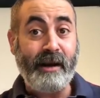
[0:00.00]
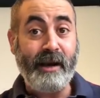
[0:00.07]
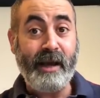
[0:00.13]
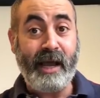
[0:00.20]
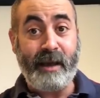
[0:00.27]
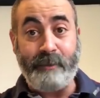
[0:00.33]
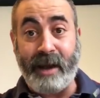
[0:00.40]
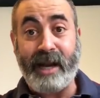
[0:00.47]

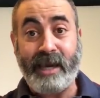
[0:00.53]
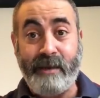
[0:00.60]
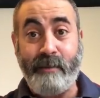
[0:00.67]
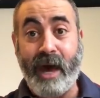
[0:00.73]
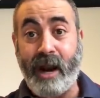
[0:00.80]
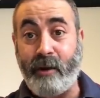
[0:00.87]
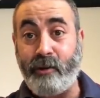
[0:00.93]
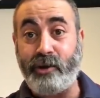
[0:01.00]
خبر كيما
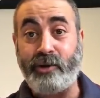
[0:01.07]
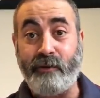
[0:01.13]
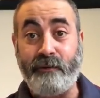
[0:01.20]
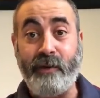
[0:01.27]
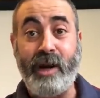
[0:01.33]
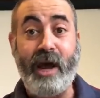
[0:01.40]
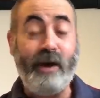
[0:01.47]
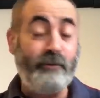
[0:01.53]
راكو تشوفوا
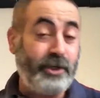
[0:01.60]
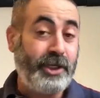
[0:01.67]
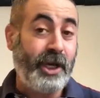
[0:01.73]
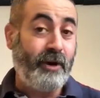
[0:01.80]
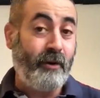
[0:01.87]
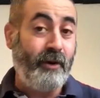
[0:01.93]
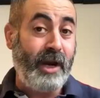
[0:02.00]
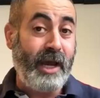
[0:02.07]
له واش
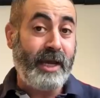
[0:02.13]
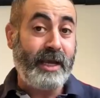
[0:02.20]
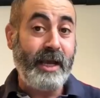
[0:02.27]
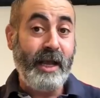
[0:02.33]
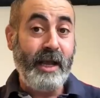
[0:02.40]
يقول لك